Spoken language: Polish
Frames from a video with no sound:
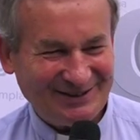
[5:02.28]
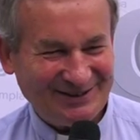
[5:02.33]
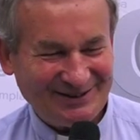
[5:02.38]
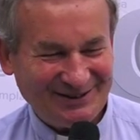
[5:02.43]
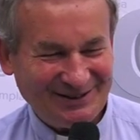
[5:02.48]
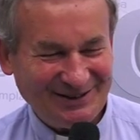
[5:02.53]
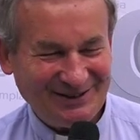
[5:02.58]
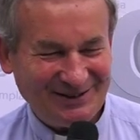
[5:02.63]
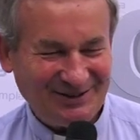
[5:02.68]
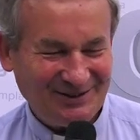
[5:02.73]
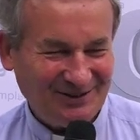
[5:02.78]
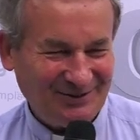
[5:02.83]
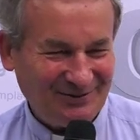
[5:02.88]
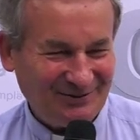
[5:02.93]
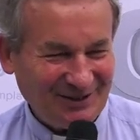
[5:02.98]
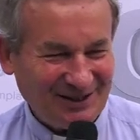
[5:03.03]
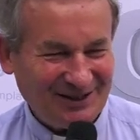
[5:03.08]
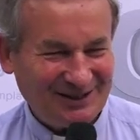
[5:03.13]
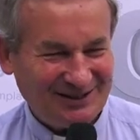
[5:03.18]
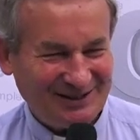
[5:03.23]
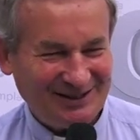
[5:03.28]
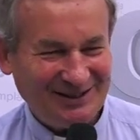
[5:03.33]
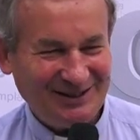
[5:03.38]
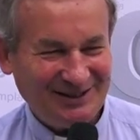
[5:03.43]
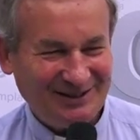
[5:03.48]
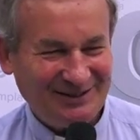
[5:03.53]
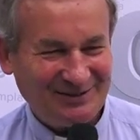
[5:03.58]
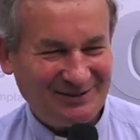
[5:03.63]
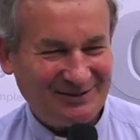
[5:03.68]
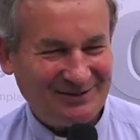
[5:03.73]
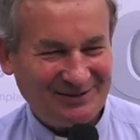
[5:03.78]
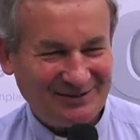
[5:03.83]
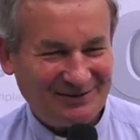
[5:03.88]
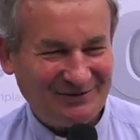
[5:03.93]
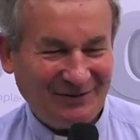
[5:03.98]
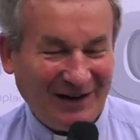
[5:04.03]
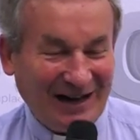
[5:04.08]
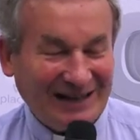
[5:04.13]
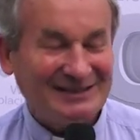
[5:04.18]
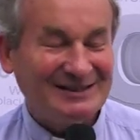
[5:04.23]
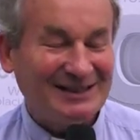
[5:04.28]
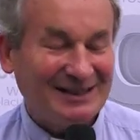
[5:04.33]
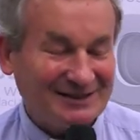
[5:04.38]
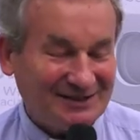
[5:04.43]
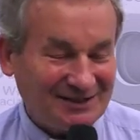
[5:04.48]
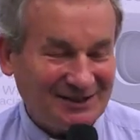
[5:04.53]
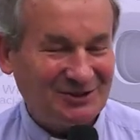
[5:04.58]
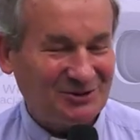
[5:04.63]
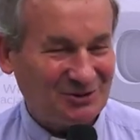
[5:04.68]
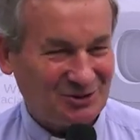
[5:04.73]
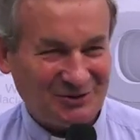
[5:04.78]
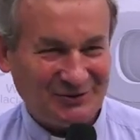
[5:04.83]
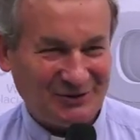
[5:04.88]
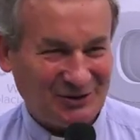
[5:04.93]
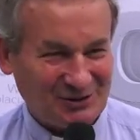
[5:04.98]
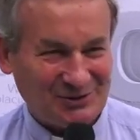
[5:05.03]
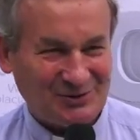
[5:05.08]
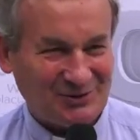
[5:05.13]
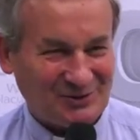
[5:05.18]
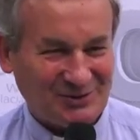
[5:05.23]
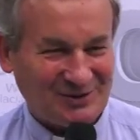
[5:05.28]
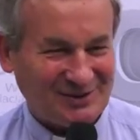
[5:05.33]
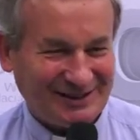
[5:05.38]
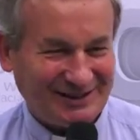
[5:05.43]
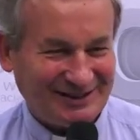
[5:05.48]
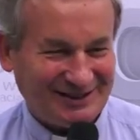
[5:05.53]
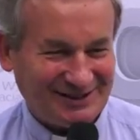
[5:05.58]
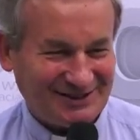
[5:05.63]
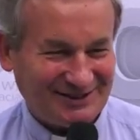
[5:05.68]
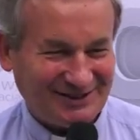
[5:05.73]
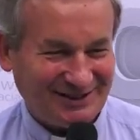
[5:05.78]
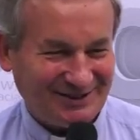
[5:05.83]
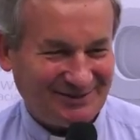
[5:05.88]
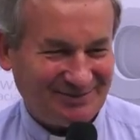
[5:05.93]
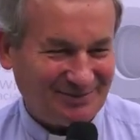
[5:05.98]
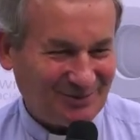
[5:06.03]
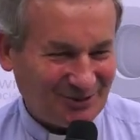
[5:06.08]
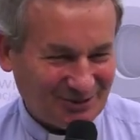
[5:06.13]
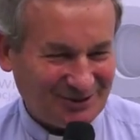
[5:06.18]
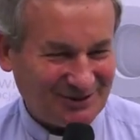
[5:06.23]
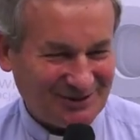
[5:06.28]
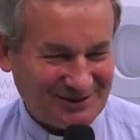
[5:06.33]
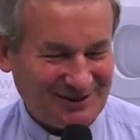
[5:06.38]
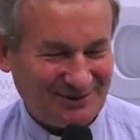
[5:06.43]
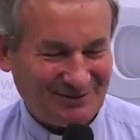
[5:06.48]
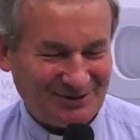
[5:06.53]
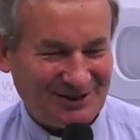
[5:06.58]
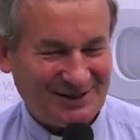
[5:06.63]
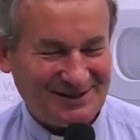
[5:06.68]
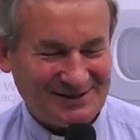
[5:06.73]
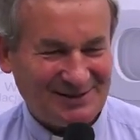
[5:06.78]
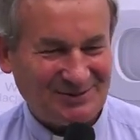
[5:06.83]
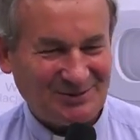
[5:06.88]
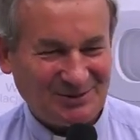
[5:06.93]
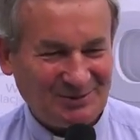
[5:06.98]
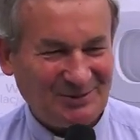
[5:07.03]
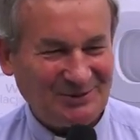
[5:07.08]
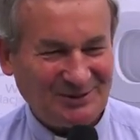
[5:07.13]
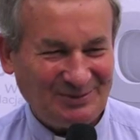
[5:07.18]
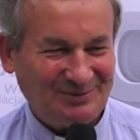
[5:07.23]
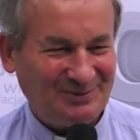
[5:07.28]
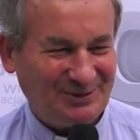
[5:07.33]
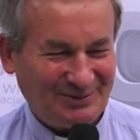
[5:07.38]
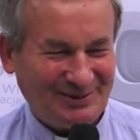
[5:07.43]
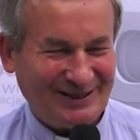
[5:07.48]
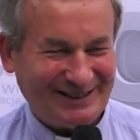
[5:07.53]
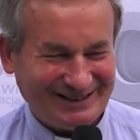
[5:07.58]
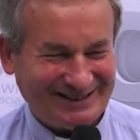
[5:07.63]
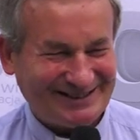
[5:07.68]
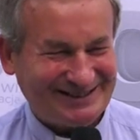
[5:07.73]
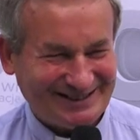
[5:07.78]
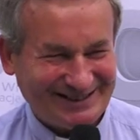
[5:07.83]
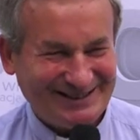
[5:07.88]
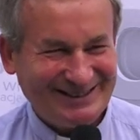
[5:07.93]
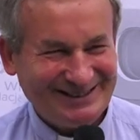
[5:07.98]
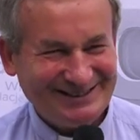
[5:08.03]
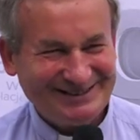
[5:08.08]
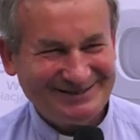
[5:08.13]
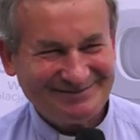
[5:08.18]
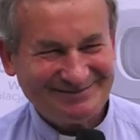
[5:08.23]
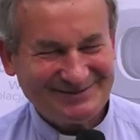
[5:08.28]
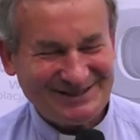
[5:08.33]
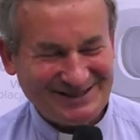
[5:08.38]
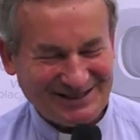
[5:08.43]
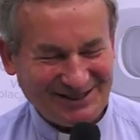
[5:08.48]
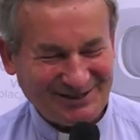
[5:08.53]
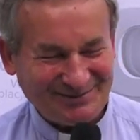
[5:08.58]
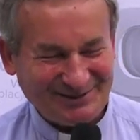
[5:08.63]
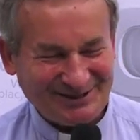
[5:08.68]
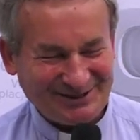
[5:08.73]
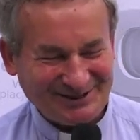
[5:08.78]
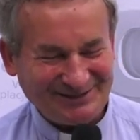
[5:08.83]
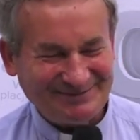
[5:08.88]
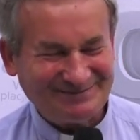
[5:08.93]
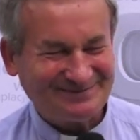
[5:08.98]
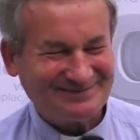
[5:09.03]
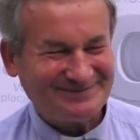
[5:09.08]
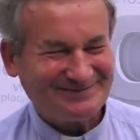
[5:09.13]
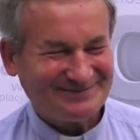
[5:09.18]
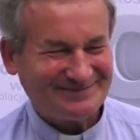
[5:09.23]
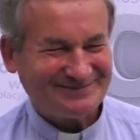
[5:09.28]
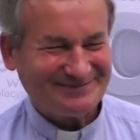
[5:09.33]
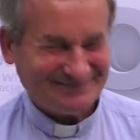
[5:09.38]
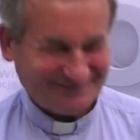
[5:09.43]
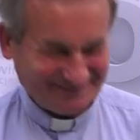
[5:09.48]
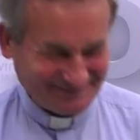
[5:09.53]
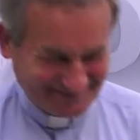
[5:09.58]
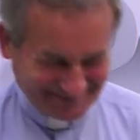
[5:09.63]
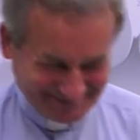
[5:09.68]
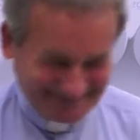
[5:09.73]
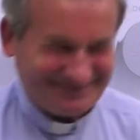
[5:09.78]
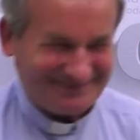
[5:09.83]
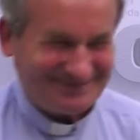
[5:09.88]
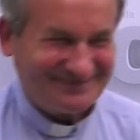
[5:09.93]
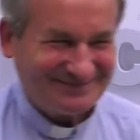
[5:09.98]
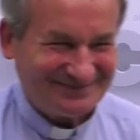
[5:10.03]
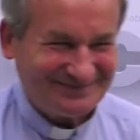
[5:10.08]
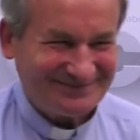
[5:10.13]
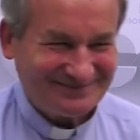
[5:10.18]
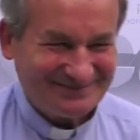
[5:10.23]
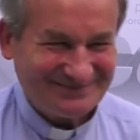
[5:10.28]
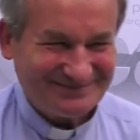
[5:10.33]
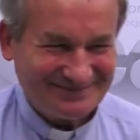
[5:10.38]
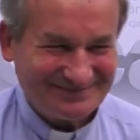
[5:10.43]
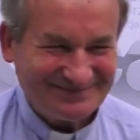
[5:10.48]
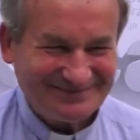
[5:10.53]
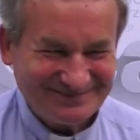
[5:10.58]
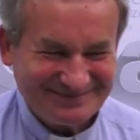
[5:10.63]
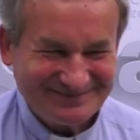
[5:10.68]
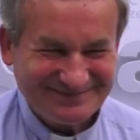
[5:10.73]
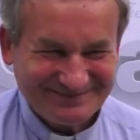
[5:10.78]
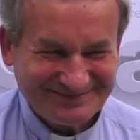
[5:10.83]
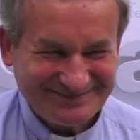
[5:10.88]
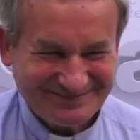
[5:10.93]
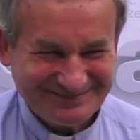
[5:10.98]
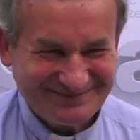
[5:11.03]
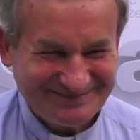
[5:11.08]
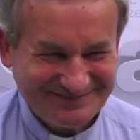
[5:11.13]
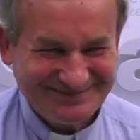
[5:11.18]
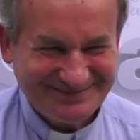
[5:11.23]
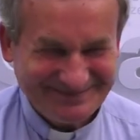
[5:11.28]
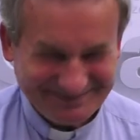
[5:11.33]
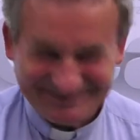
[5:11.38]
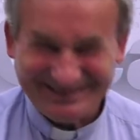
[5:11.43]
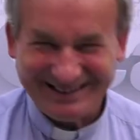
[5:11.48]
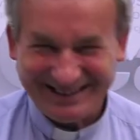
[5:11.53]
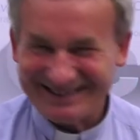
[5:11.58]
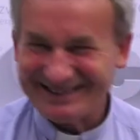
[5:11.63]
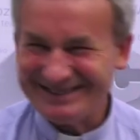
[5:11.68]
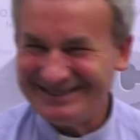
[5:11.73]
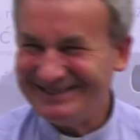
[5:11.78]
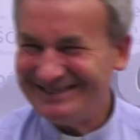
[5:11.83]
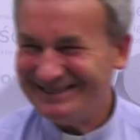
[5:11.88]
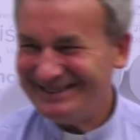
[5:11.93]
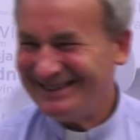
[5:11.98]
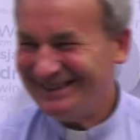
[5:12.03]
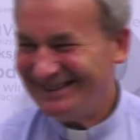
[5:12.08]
i, i wielki fan tych, którzy wychodzą z uzależnień. Po to jestem księdzem, żeby w tym pomagać. Szczęść Boże. Gratuluję nagrody, bo to ksiądz tak.